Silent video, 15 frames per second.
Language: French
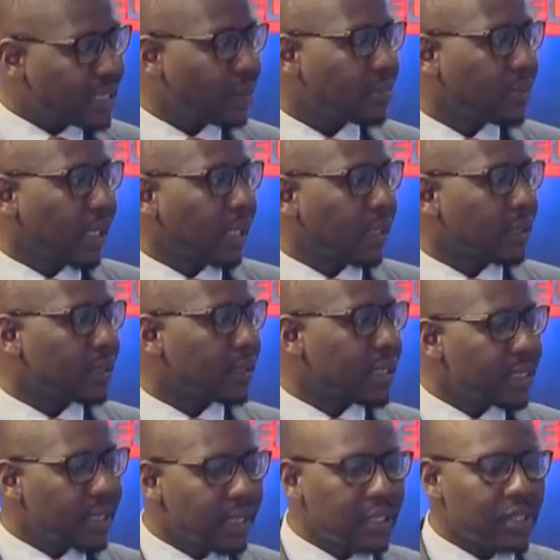accepter
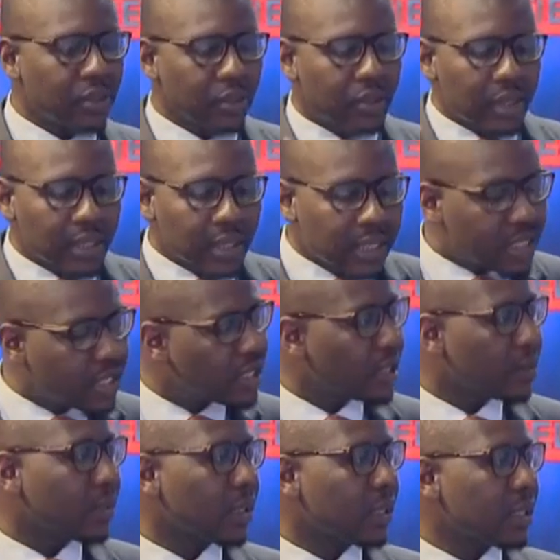des élections
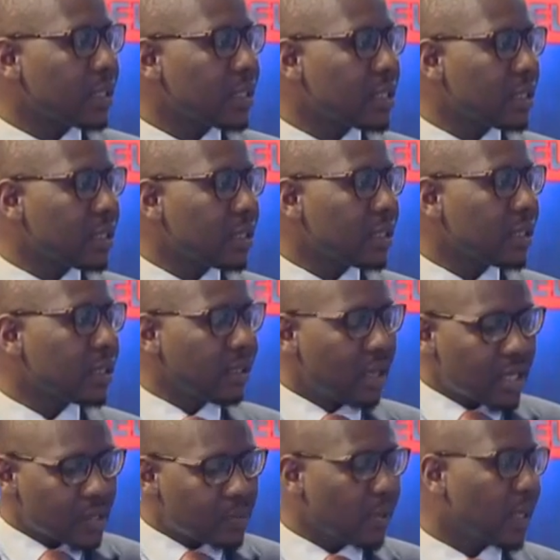légitimes,
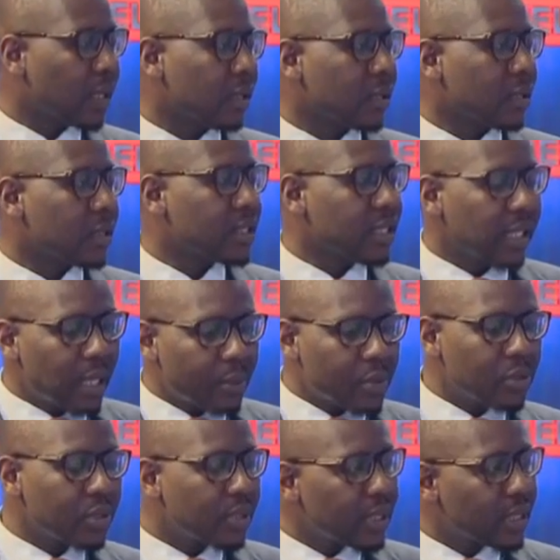Transparentes et démocratiques. J'ai
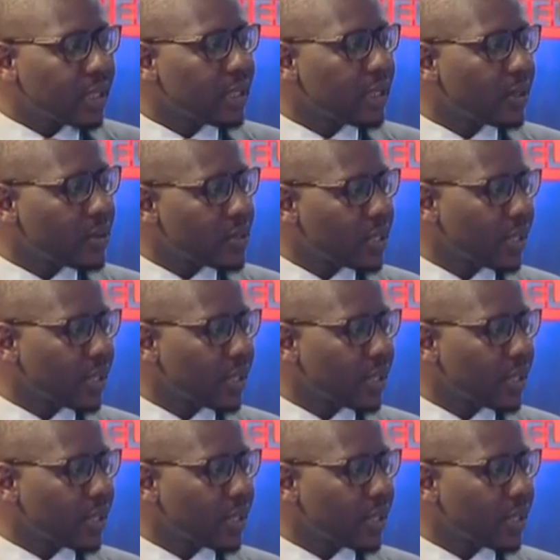l'habitude de le